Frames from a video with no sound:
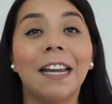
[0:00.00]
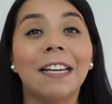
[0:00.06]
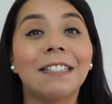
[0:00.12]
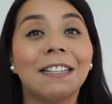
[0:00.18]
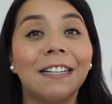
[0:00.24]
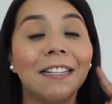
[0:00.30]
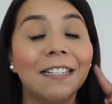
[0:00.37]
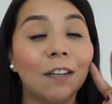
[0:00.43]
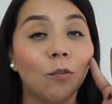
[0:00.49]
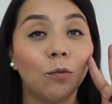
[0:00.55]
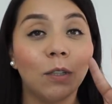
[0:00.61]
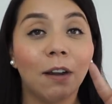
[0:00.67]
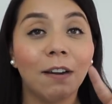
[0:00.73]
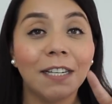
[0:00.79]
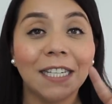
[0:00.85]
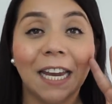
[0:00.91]
Esta es la
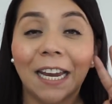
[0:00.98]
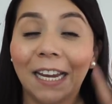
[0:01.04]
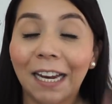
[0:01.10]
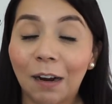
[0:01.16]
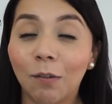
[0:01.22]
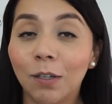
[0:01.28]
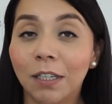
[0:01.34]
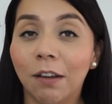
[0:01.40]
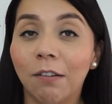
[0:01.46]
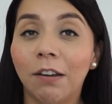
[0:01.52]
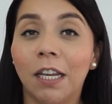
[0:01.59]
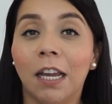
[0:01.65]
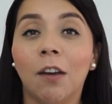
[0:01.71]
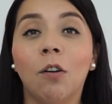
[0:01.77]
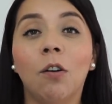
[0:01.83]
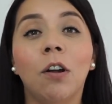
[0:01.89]
segunda vez que grabo este
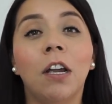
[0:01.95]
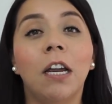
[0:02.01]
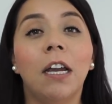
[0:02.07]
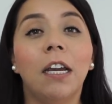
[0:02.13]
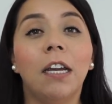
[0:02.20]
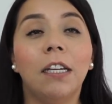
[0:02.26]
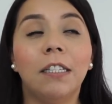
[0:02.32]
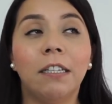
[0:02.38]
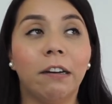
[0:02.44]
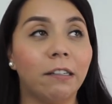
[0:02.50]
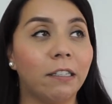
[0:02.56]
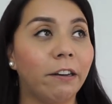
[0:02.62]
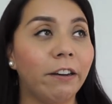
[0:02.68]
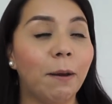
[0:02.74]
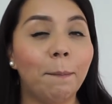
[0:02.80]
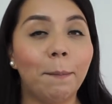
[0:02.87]
video ya
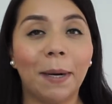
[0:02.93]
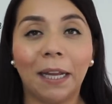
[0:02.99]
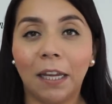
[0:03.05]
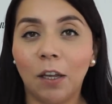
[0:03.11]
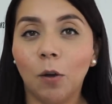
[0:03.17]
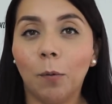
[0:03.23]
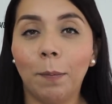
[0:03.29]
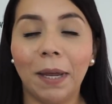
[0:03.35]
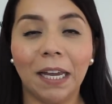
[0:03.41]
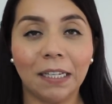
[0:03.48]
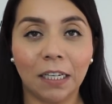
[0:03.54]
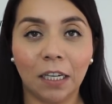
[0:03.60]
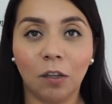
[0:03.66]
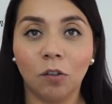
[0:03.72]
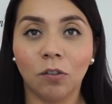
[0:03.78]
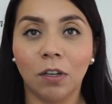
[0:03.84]
se habían perdido
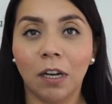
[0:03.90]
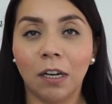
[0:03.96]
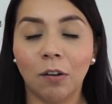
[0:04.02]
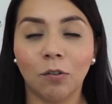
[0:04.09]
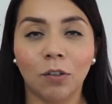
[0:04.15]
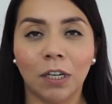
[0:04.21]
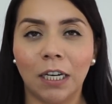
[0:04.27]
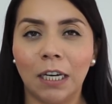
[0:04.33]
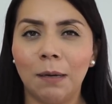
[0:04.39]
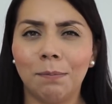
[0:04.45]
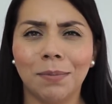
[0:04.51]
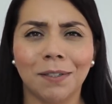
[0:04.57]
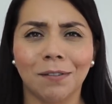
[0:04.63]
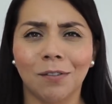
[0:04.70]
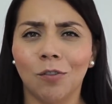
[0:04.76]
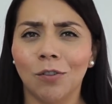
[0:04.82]
pedacitos de los
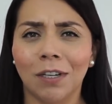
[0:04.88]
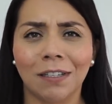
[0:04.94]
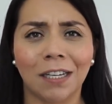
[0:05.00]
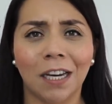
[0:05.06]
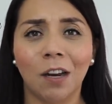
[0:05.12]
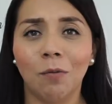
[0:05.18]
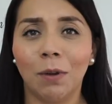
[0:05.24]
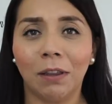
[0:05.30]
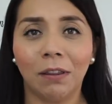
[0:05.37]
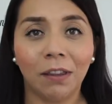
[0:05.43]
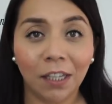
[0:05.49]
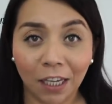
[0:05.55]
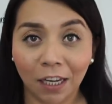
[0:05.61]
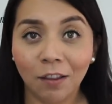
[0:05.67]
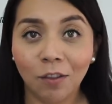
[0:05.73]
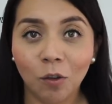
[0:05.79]
clips, cosas que no
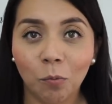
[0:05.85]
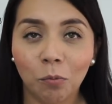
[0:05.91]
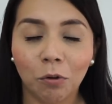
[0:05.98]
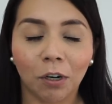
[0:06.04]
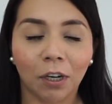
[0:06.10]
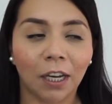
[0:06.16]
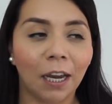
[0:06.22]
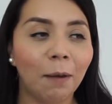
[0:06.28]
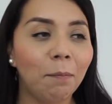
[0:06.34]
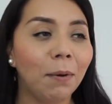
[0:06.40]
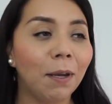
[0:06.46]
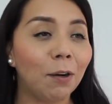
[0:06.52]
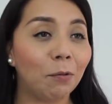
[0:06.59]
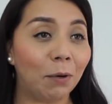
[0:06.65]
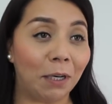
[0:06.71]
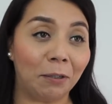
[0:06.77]
entiendo por qué,
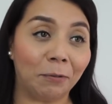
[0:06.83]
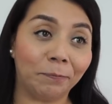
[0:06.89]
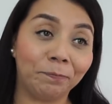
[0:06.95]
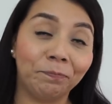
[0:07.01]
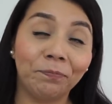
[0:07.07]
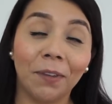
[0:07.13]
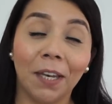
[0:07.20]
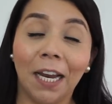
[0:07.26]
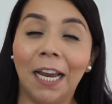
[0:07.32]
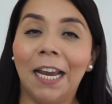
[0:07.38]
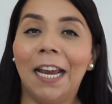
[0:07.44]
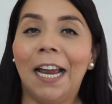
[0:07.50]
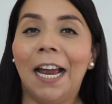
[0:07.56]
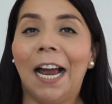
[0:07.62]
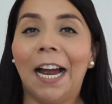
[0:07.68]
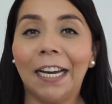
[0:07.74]
pero bueno.
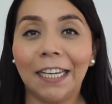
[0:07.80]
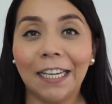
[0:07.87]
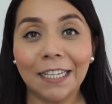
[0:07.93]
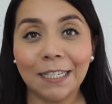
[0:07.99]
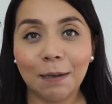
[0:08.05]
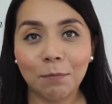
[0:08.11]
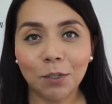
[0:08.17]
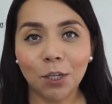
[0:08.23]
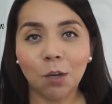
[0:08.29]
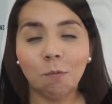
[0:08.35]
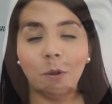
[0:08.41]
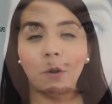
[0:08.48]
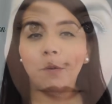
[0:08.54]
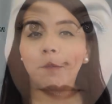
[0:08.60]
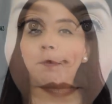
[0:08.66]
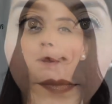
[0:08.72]
Aquí estamos de
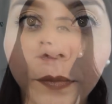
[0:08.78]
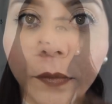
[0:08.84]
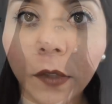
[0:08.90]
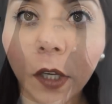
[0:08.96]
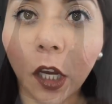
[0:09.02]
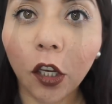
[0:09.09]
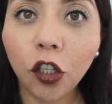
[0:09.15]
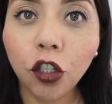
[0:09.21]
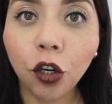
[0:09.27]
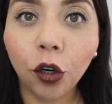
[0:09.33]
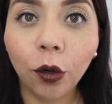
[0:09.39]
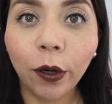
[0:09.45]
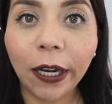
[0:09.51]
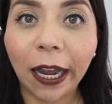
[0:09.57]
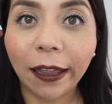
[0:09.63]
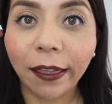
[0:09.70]
nuevo,
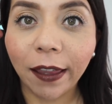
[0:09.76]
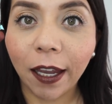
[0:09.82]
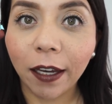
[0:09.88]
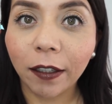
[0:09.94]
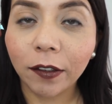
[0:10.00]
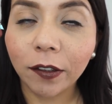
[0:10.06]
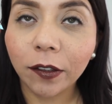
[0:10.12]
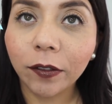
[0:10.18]
chocolate.